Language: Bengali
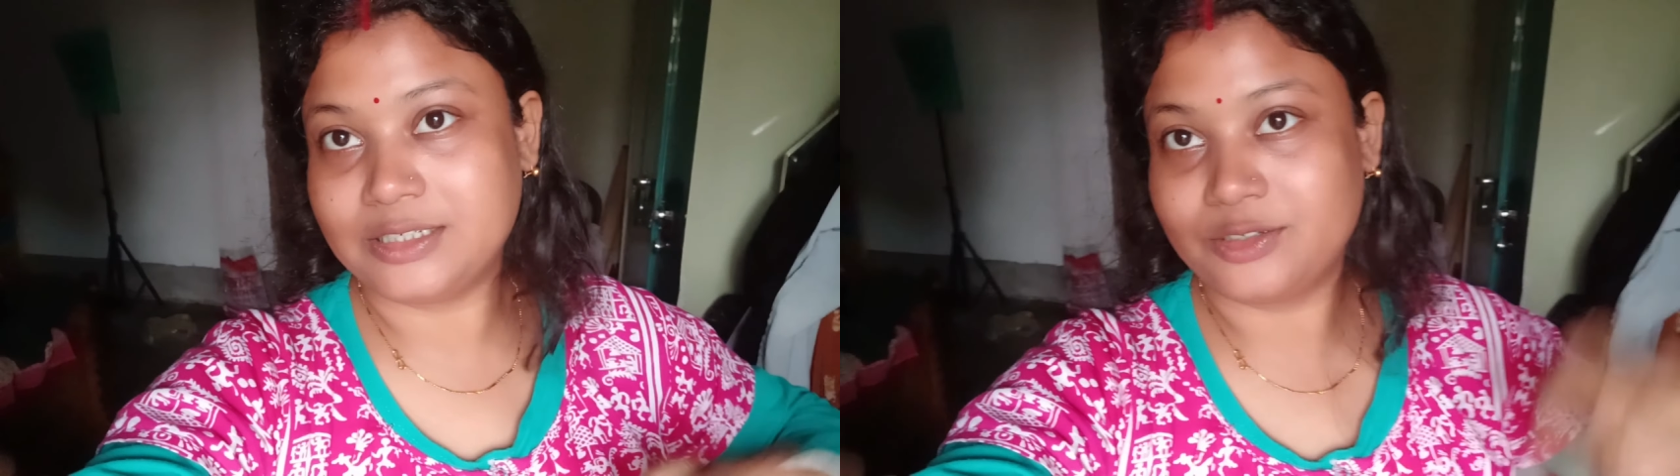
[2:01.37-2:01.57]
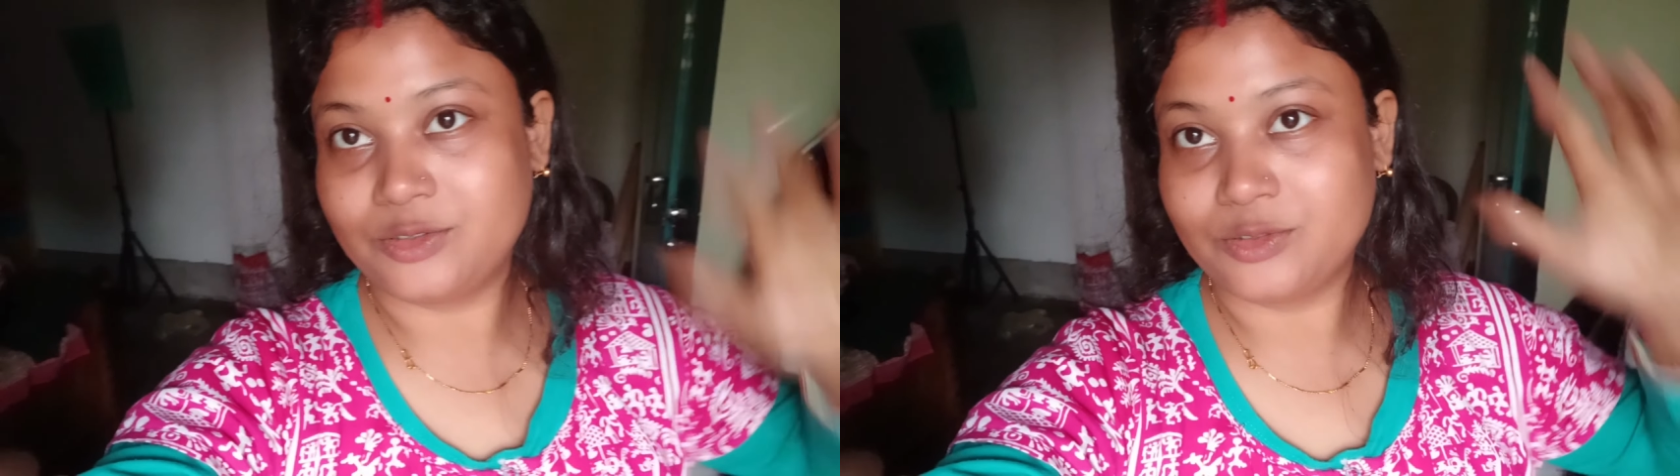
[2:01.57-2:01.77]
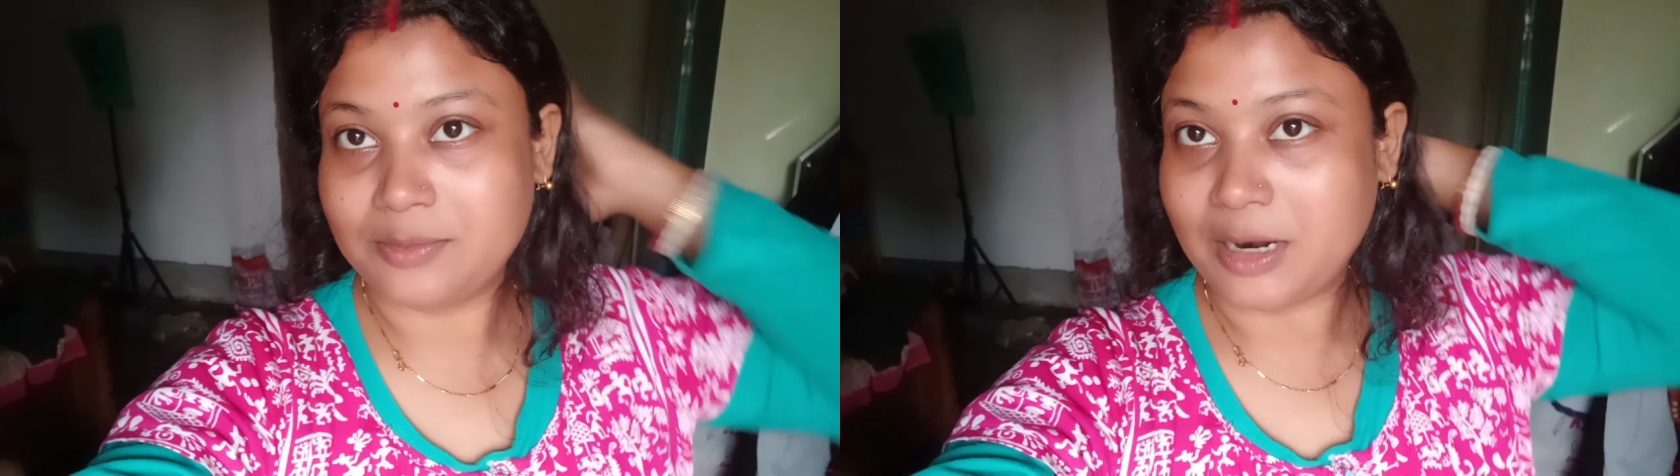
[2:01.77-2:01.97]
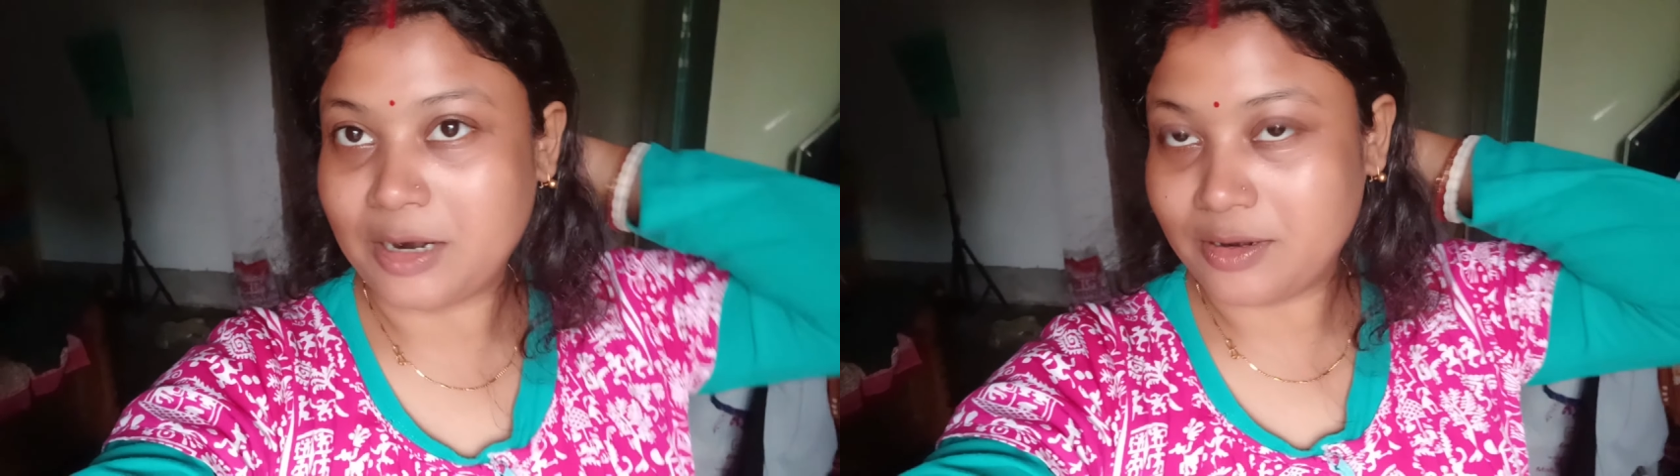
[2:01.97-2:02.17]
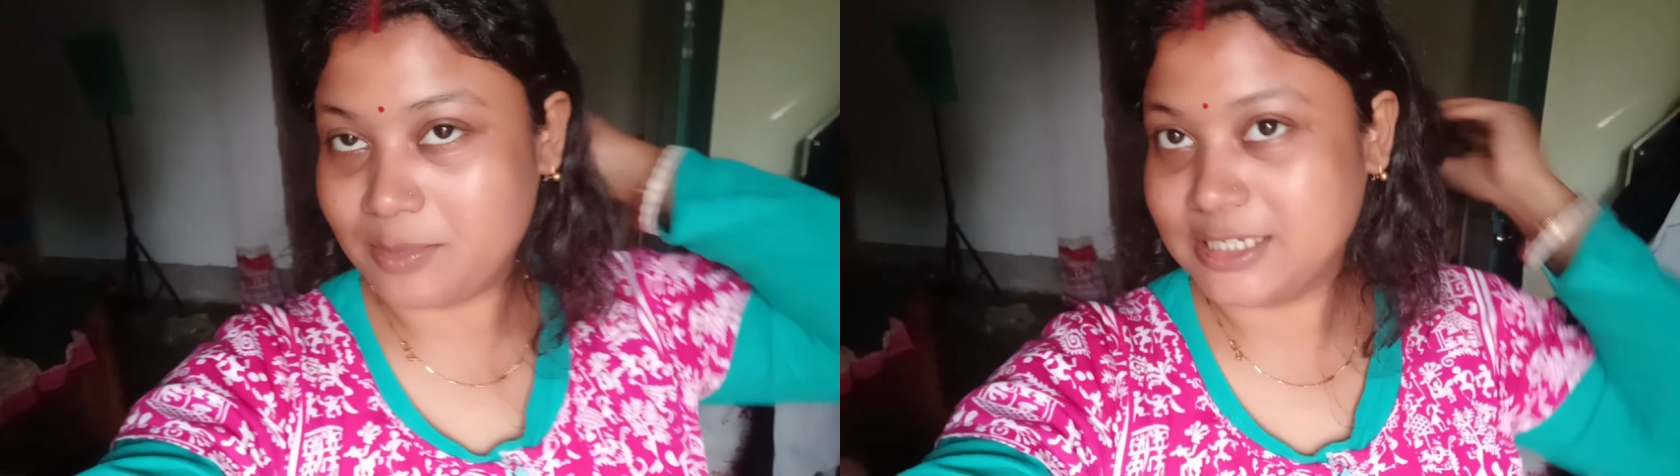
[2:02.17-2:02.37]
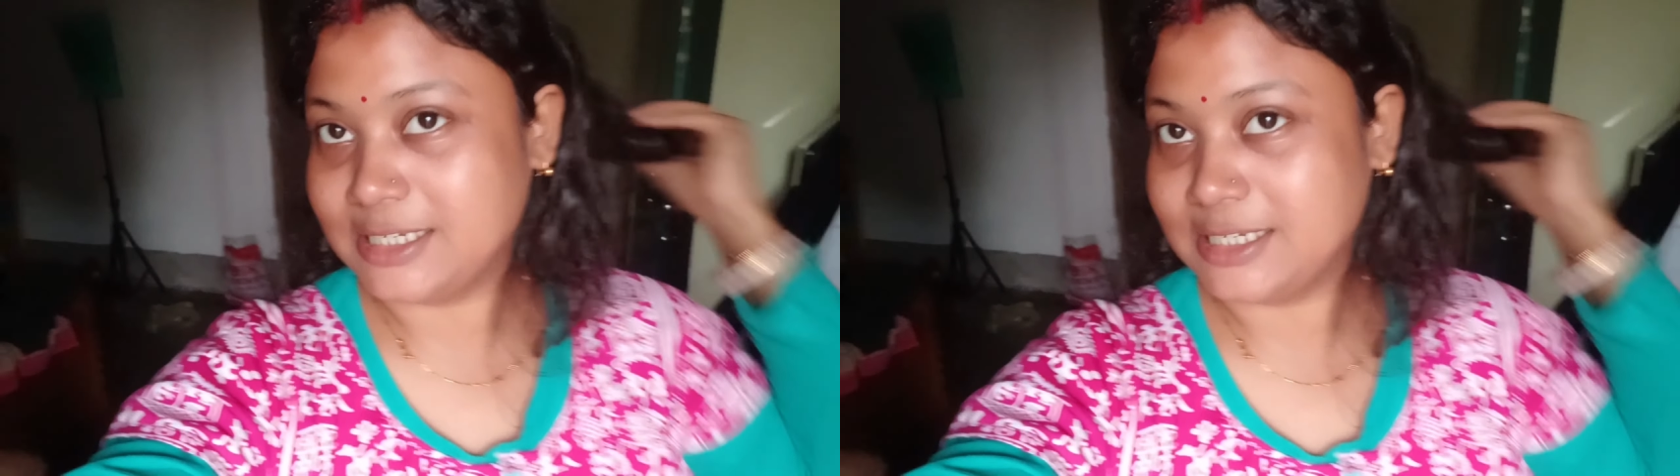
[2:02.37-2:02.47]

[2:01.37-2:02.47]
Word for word: চুলের বারোটা বেজে গিয়েছে